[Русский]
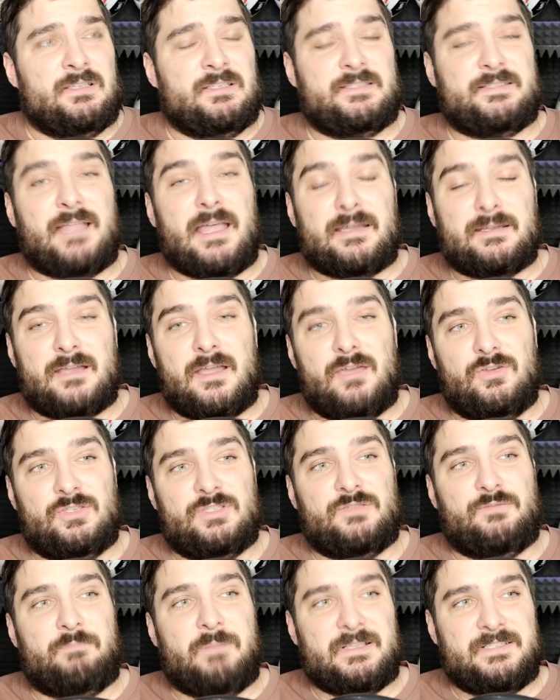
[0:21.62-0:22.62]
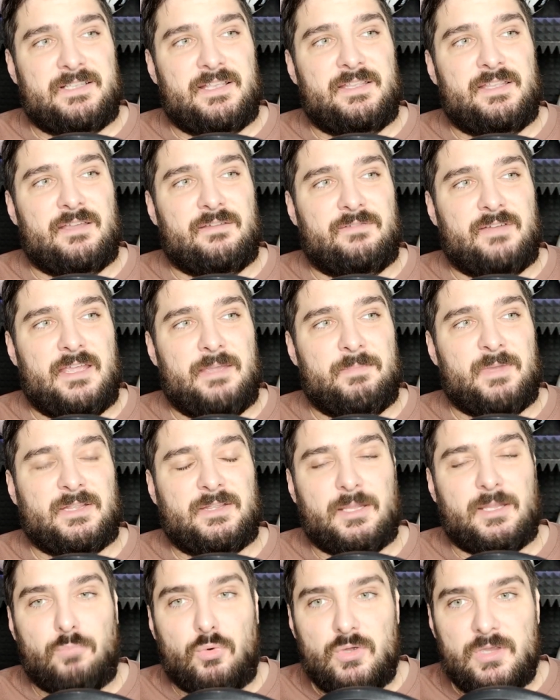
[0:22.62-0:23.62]
стараюсь в последнее время
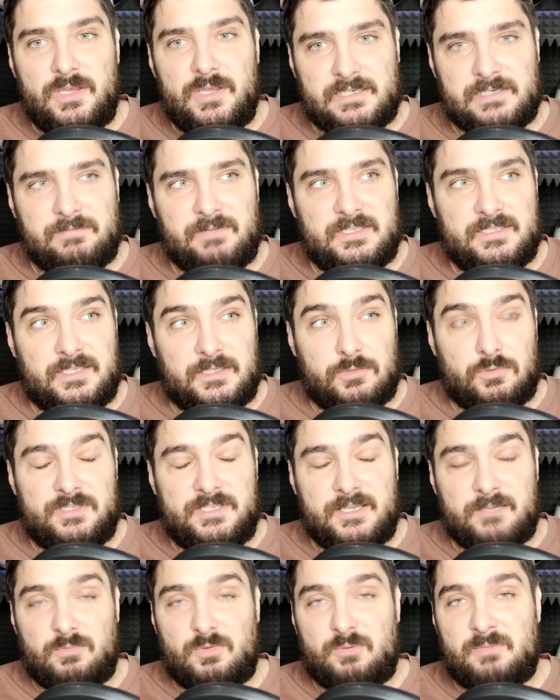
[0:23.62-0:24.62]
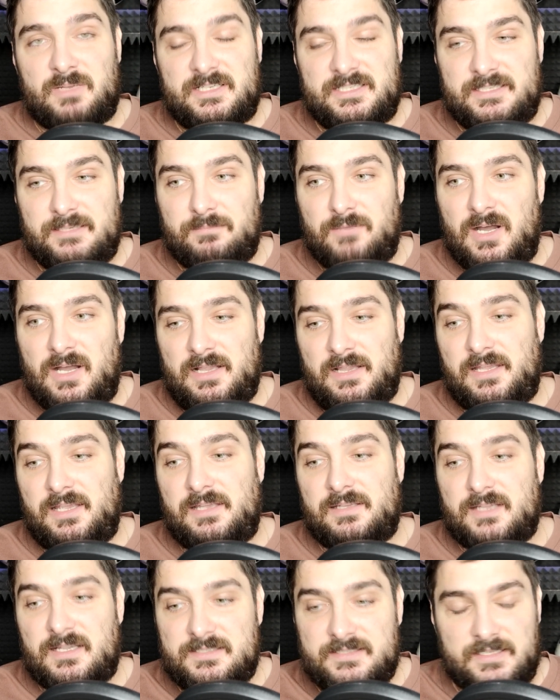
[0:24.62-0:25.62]
табуировать эту тему максимально
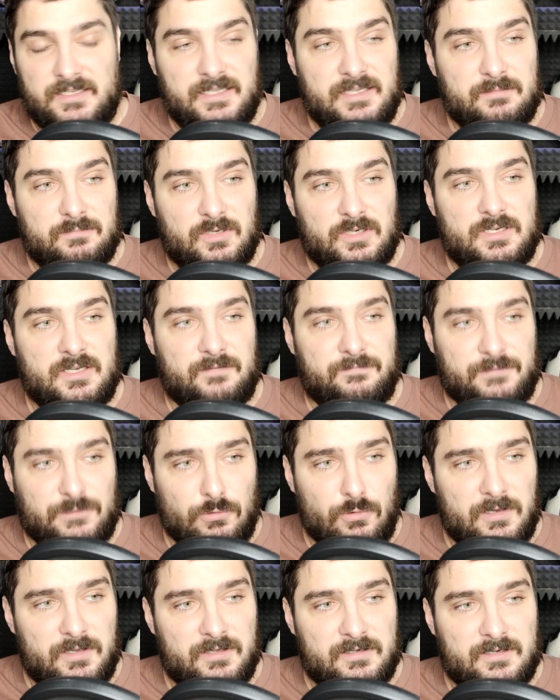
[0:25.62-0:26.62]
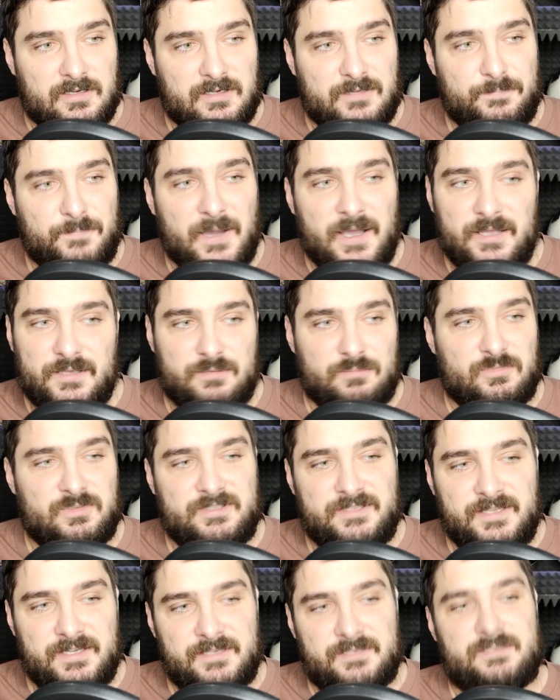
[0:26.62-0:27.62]
и на стримах, и в роликах, поэтому
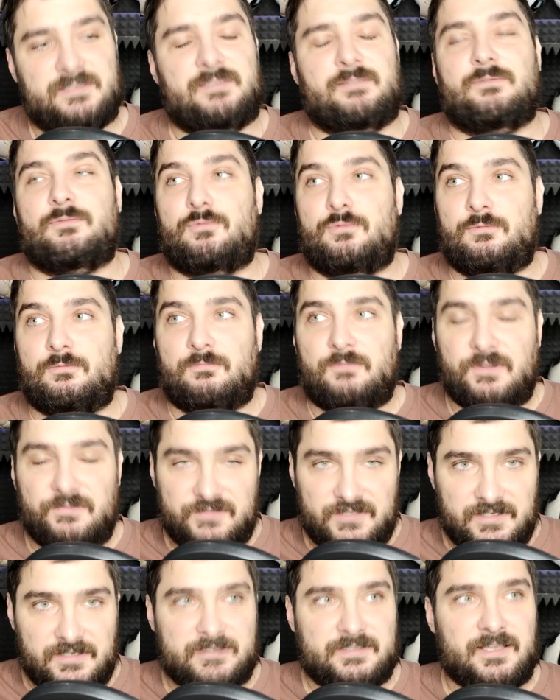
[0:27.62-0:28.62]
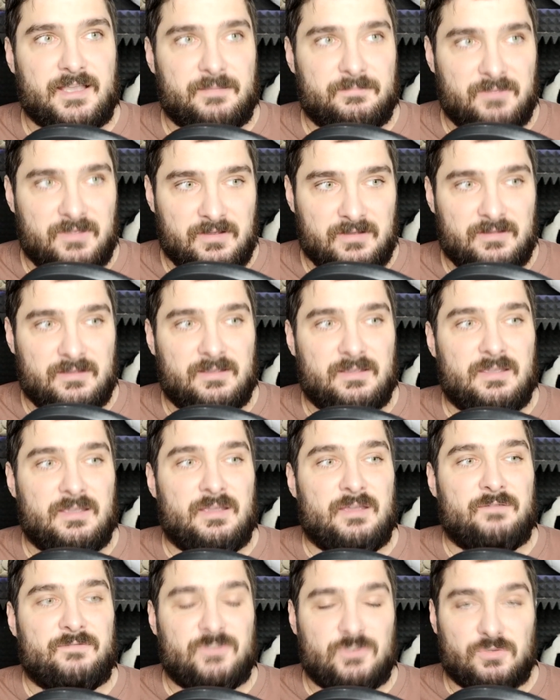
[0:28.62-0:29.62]
здесь, ну, вы все сами
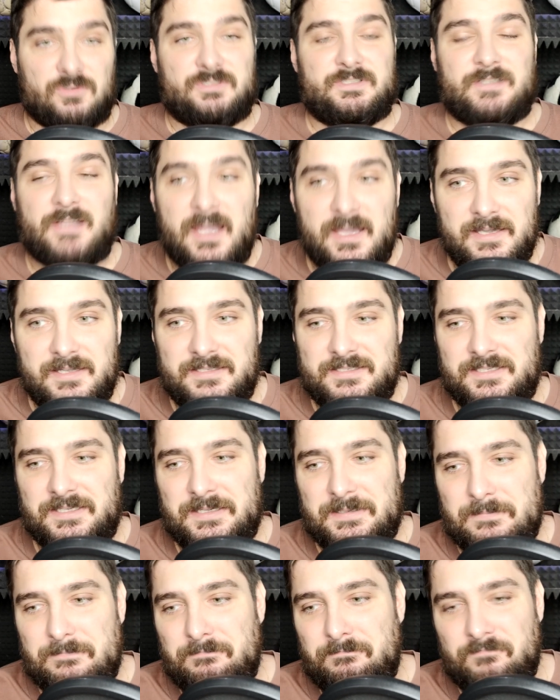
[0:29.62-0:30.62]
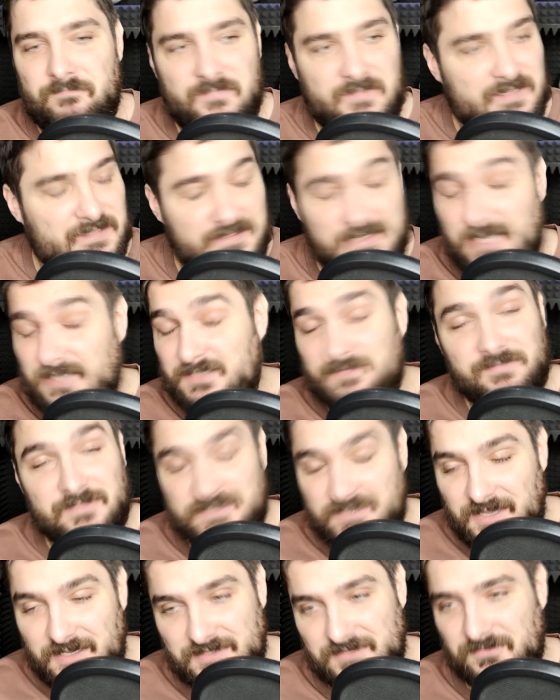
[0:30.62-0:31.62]
все знаете. Здесь
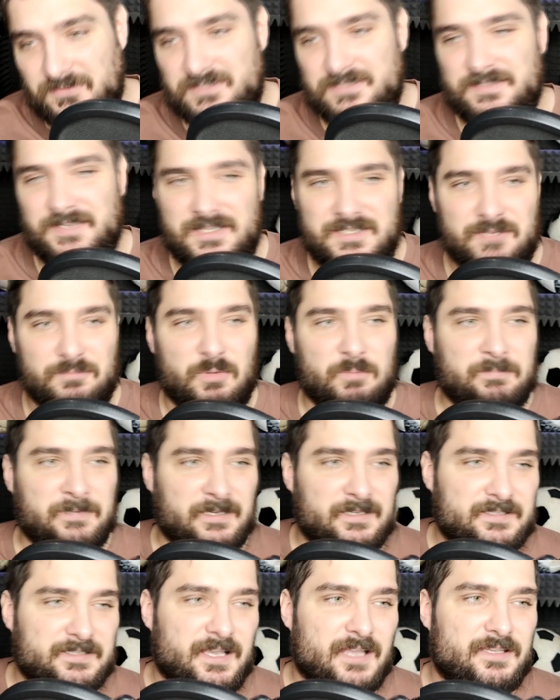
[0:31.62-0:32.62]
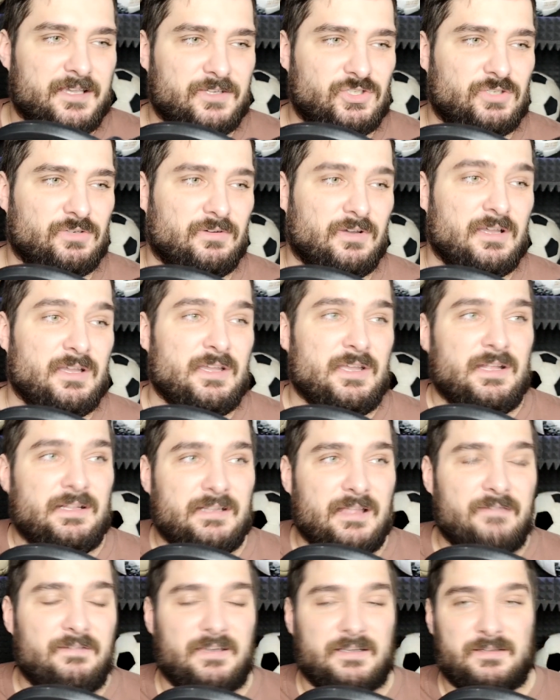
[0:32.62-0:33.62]
высказываться на тему происходящего,
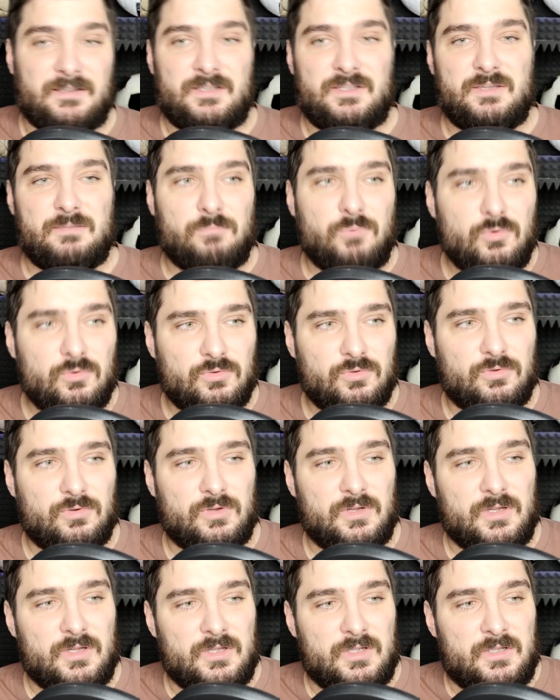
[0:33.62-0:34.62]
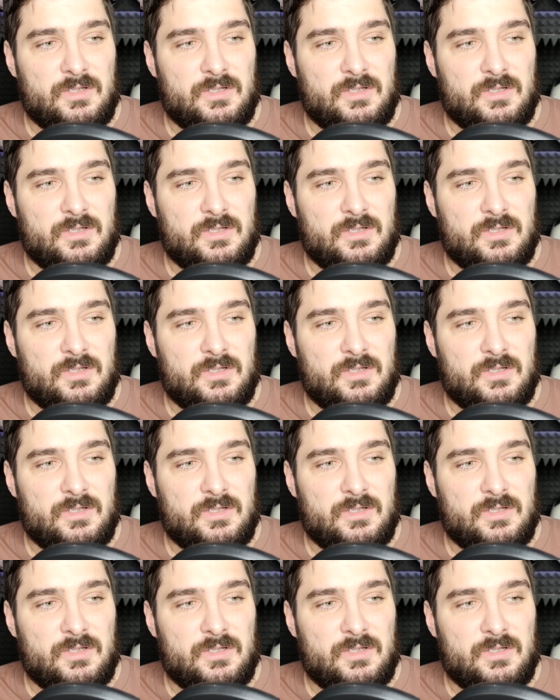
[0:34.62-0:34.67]
наверное, не буду.